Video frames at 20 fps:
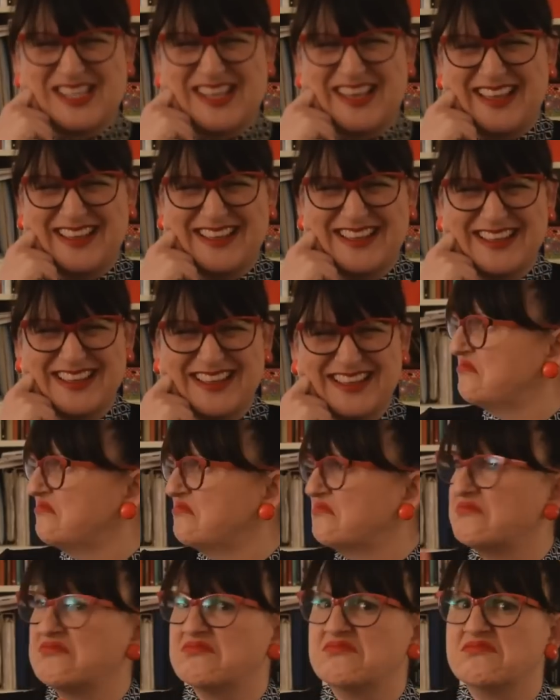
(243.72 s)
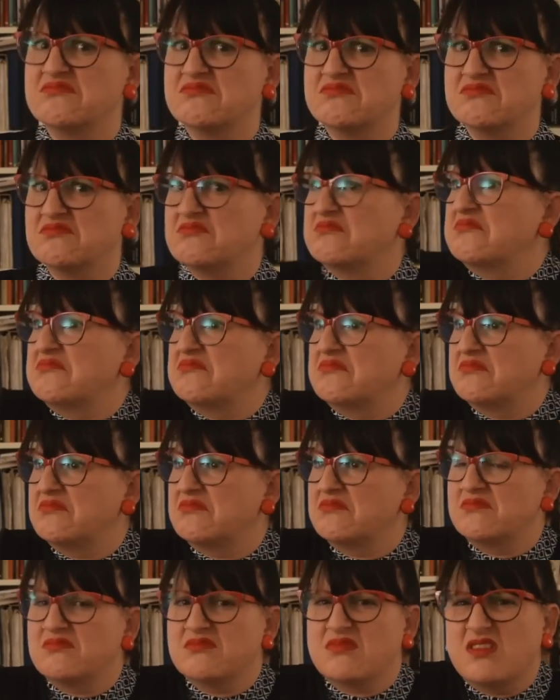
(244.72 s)
de lo mismo, o sea, nuevos
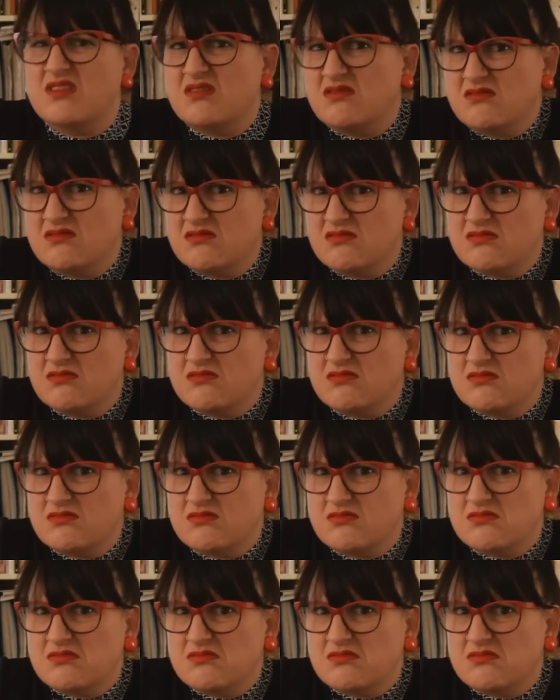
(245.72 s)
shows, nuevas ideas,